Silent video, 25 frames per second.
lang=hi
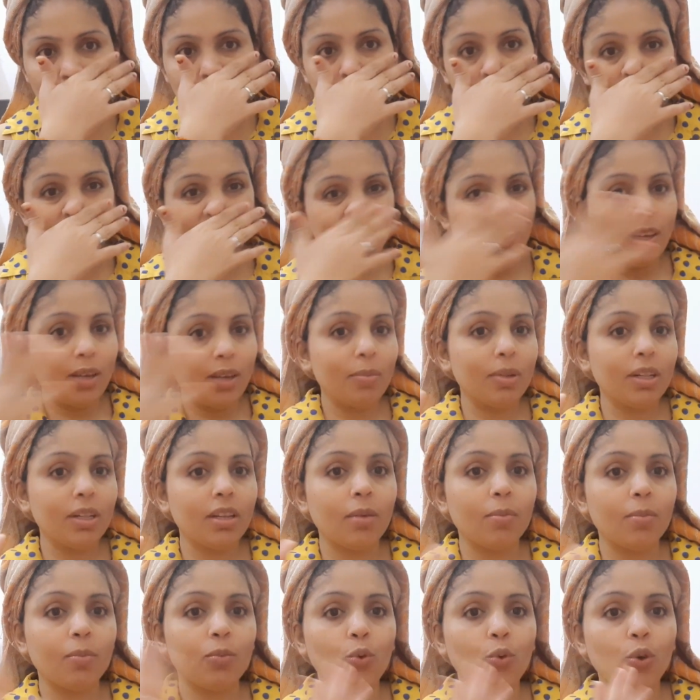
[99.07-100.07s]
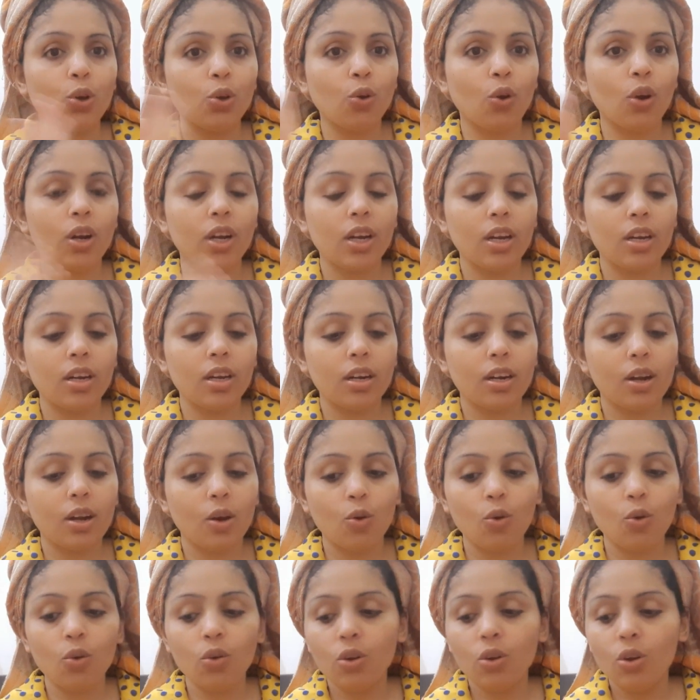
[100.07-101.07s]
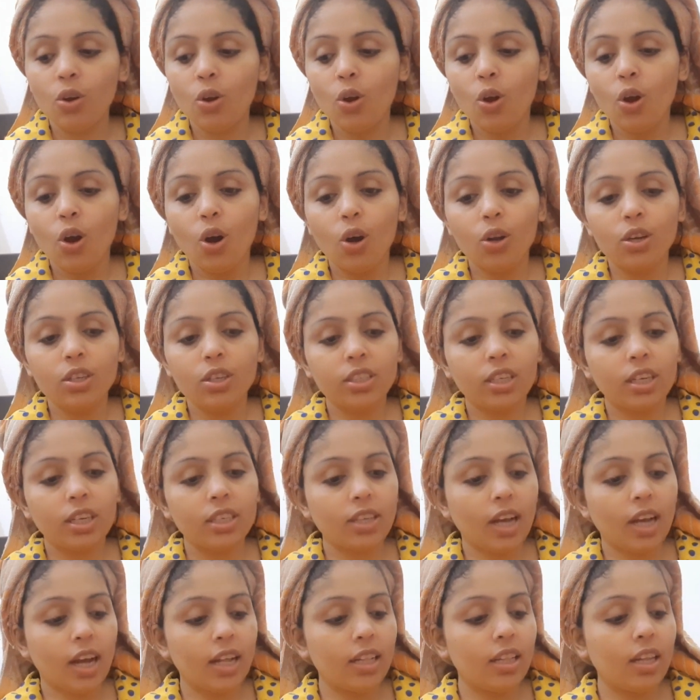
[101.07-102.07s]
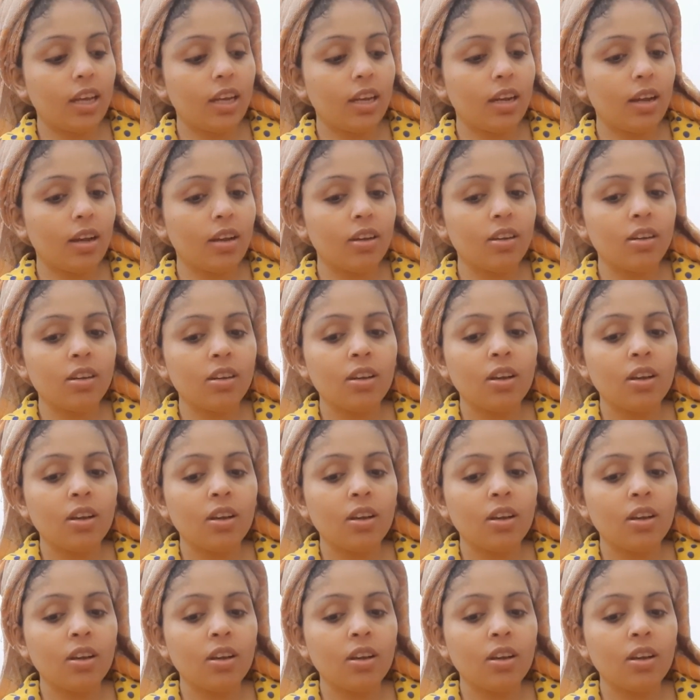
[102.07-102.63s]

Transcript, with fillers: बिल्कुल ही मतलब कोई और कलर ना हो और इसके साथ है ना